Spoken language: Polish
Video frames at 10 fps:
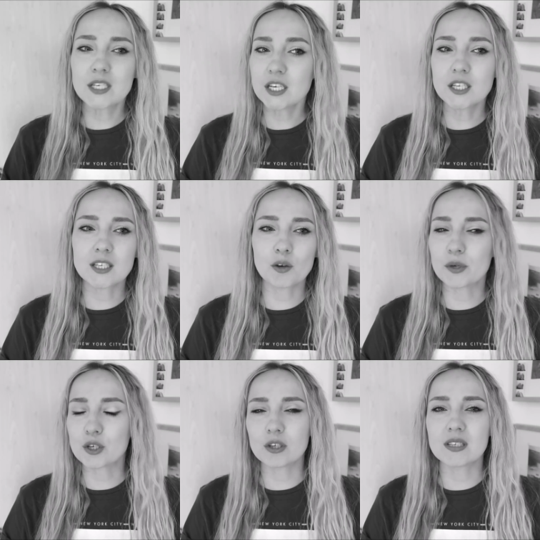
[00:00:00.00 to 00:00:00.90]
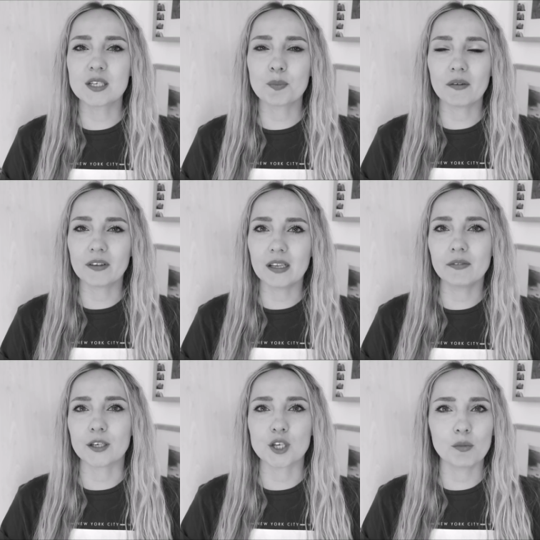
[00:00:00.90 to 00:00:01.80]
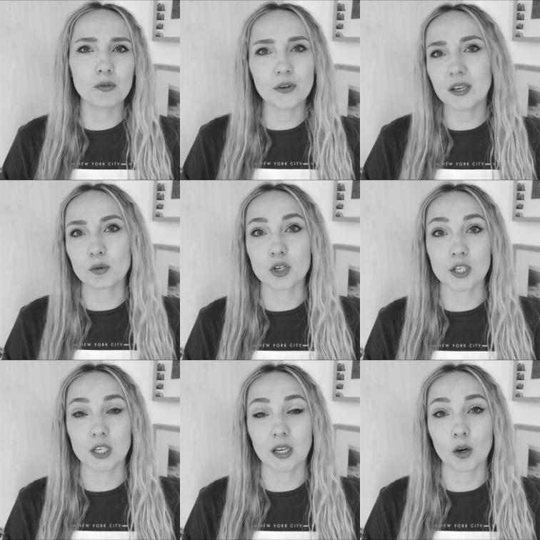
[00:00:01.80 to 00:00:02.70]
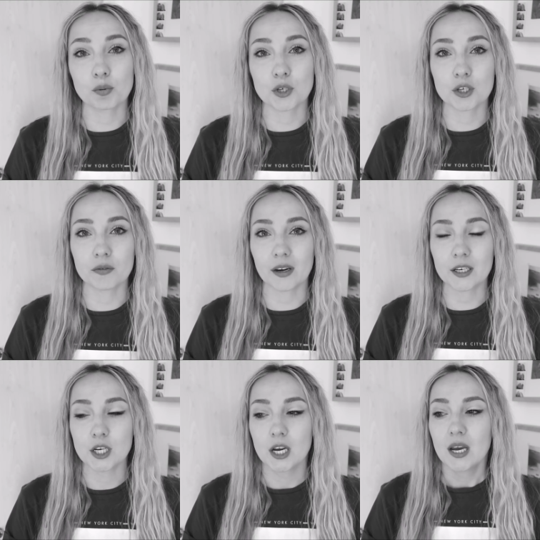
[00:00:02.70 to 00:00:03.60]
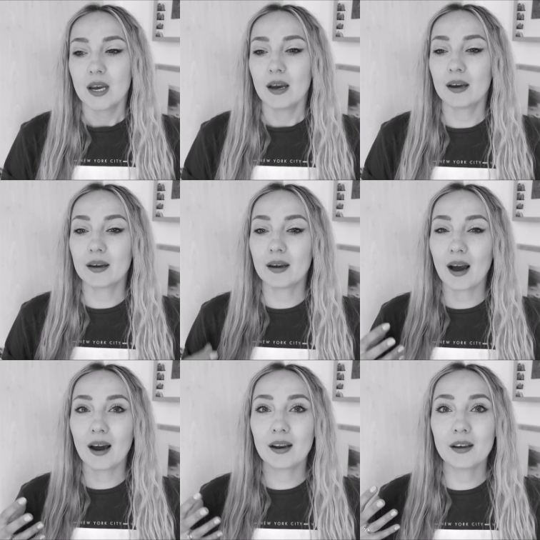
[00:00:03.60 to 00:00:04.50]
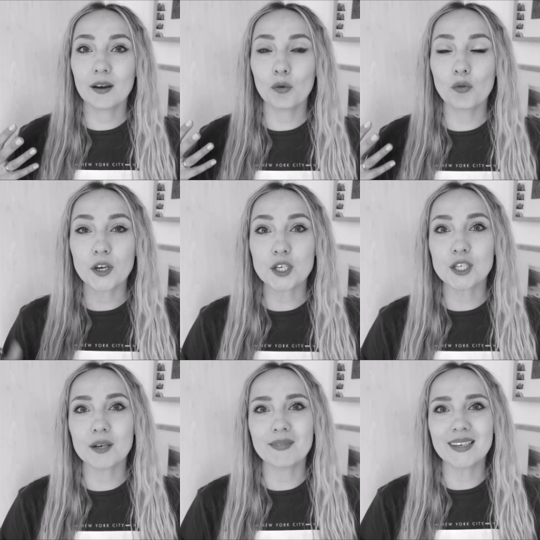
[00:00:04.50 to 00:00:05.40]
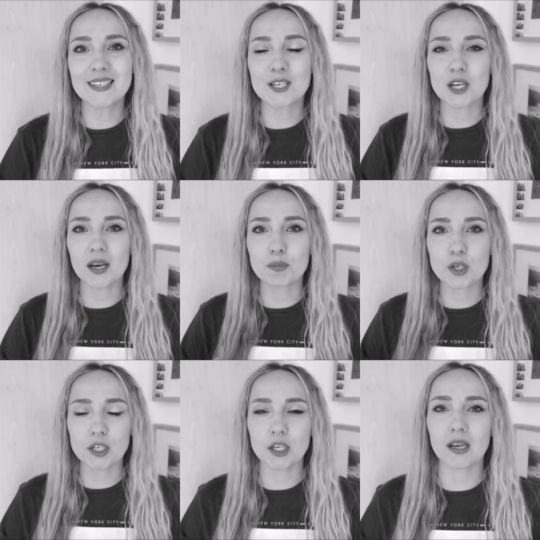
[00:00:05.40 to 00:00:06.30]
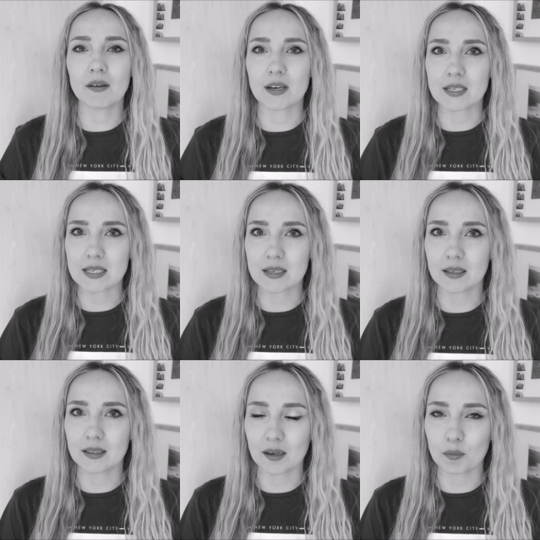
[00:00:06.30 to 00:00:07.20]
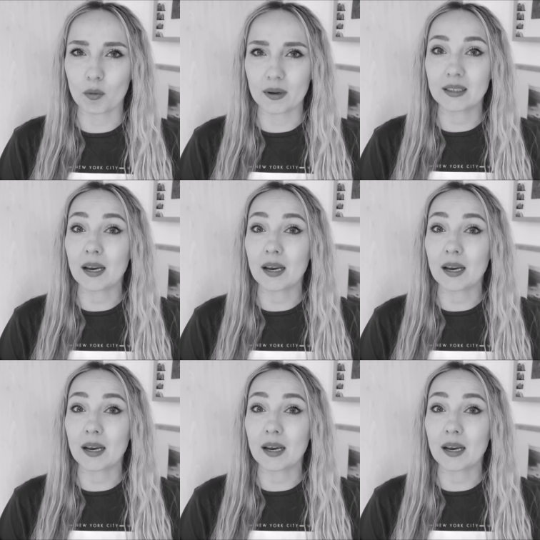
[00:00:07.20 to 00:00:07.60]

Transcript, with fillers: Myślicie sobie, że to jest niesprawiedliwe, czemu wy nie możecie tego przeżywać, e, ale uwierzcie mi, że przyjdzie i na was e, ten moment.